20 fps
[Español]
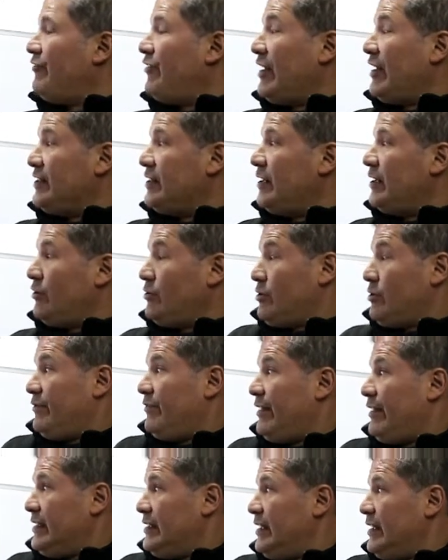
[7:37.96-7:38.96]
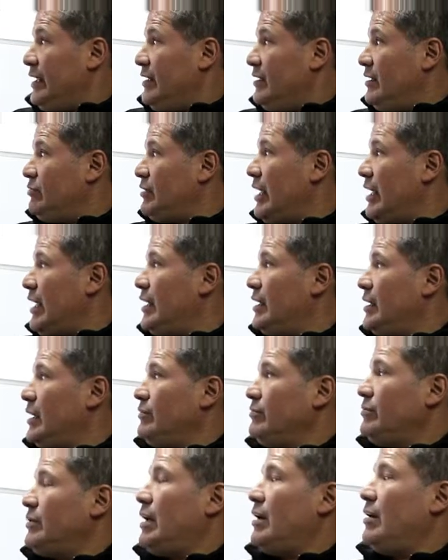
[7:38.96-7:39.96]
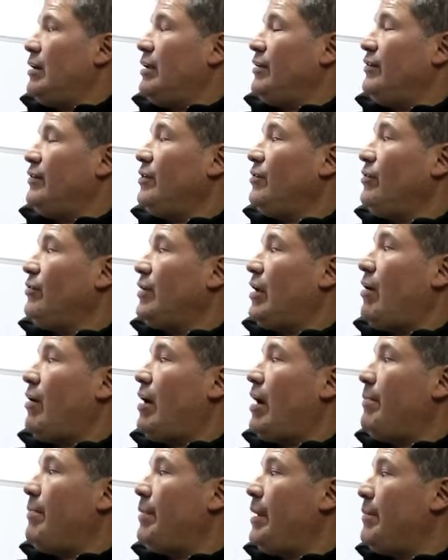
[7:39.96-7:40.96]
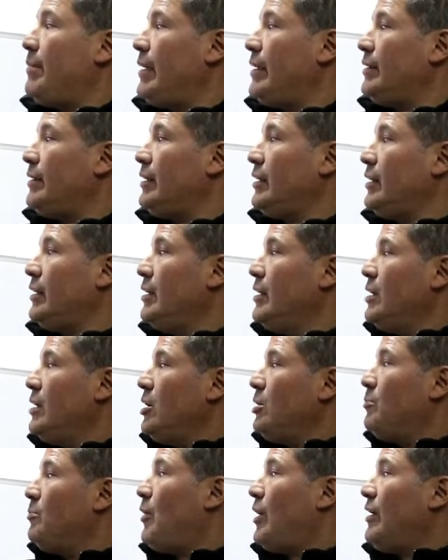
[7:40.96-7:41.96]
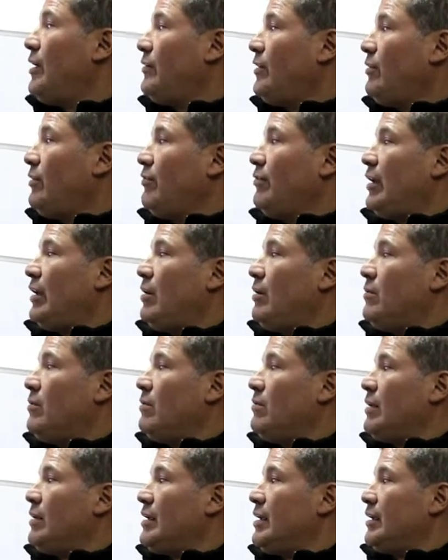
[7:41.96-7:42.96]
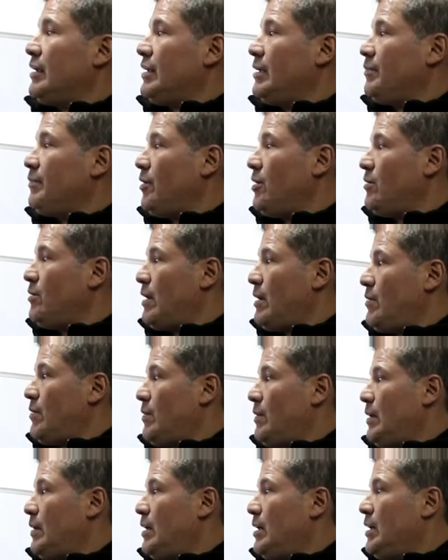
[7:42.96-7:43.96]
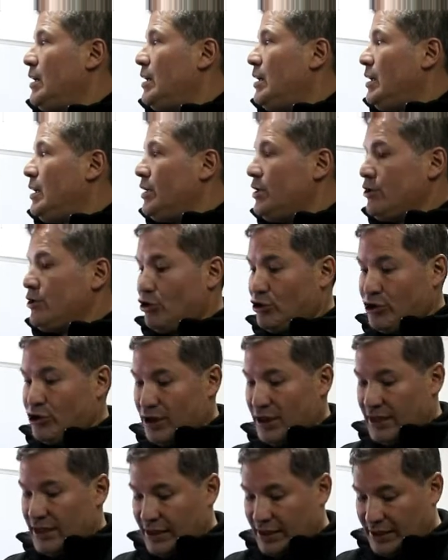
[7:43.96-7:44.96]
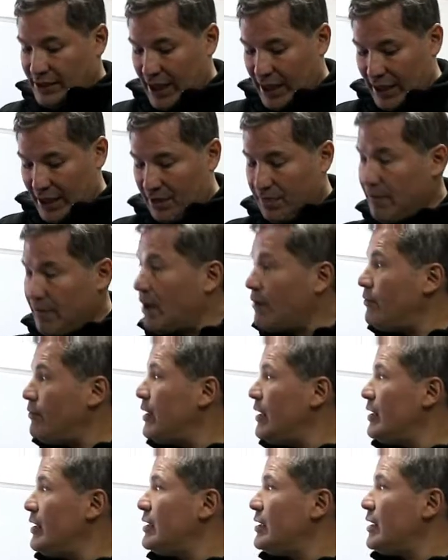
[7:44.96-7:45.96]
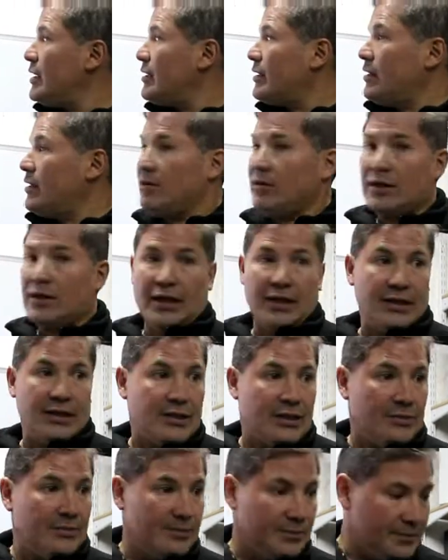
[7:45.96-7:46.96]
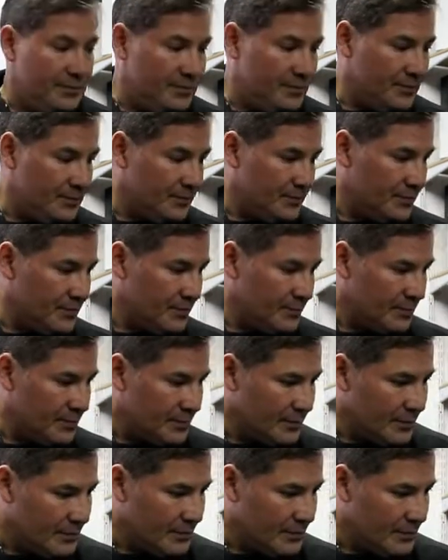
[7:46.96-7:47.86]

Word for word: eran fáciles o son fáciles de usar, han sido usados ampliamente, pueden ser usados con cualquier tipo de válvula. No son necesarias válvulas izquierdas o derechas. Este va enganchado acá,